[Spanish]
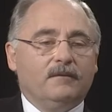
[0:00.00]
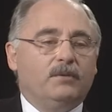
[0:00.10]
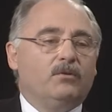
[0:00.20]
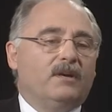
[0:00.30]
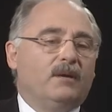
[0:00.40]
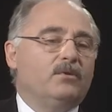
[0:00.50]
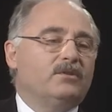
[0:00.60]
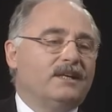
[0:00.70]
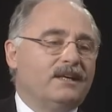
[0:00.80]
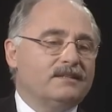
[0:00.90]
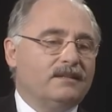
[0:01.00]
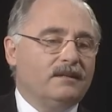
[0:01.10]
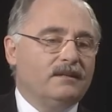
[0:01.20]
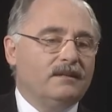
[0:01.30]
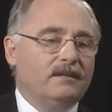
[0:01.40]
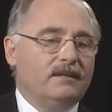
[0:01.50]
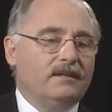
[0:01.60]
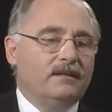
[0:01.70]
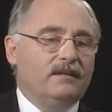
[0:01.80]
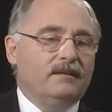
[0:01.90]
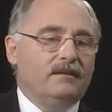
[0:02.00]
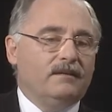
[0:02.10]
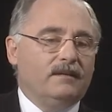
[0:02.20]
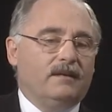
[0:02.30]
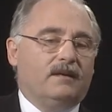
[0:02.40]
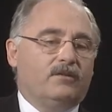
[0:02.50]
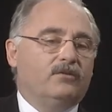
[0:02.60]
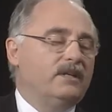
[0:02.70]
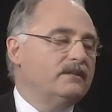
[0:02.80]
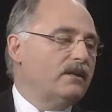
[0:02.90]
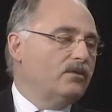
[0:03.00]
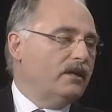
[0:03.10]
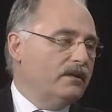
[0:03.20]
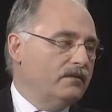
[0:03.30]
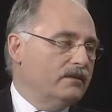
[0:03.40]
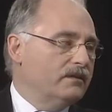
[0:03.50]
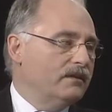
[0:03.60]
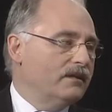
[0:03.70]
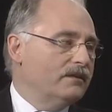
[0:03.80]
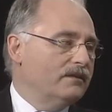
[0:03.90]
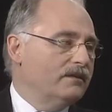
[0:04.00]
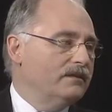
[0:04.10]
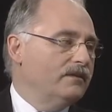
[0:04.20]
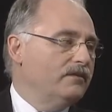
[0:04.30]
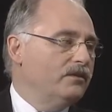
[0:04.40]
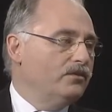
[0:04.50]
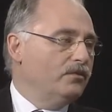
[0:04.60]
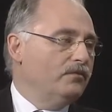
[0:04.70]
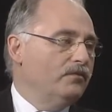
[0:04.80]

pero en cambio se gastan en relación directa con la necesidad. Es decir, yo